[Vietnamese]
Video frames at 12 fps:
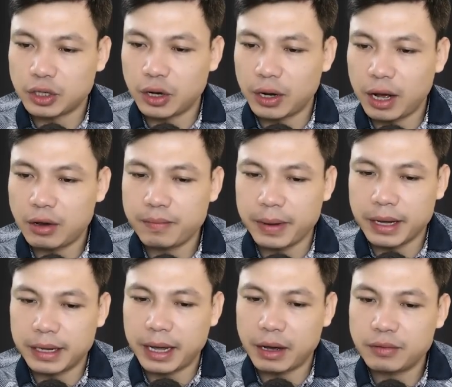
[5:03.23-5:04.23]
đánh oằn mấy
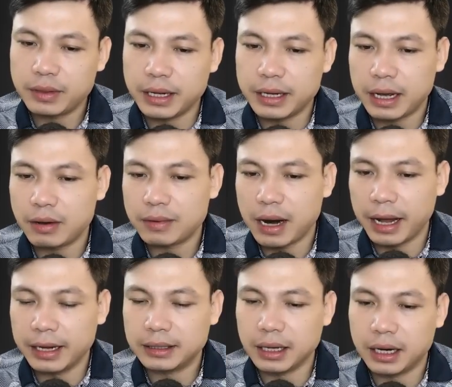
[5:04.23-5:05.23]
cái thì khó
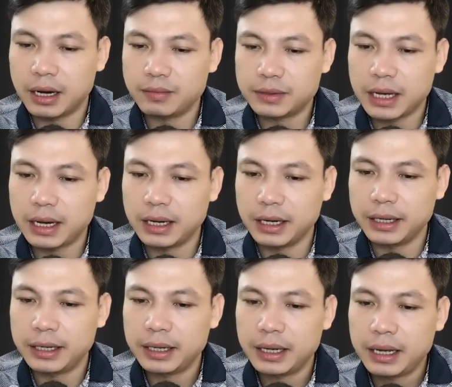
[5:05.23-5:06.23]
chịu vô cùng. Cả
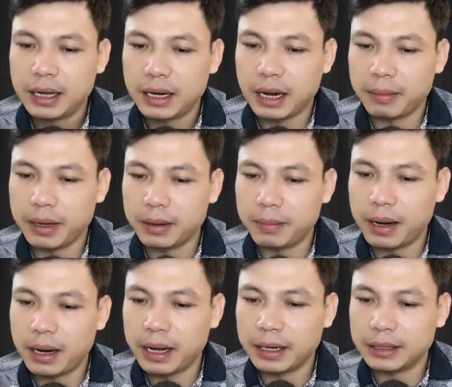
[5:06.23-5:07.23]
hai liền hét lớn:
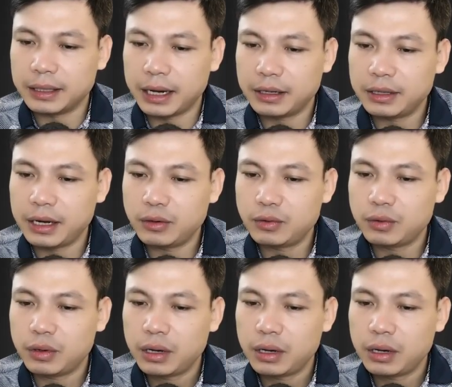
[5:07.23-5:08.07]
dừng lại đi.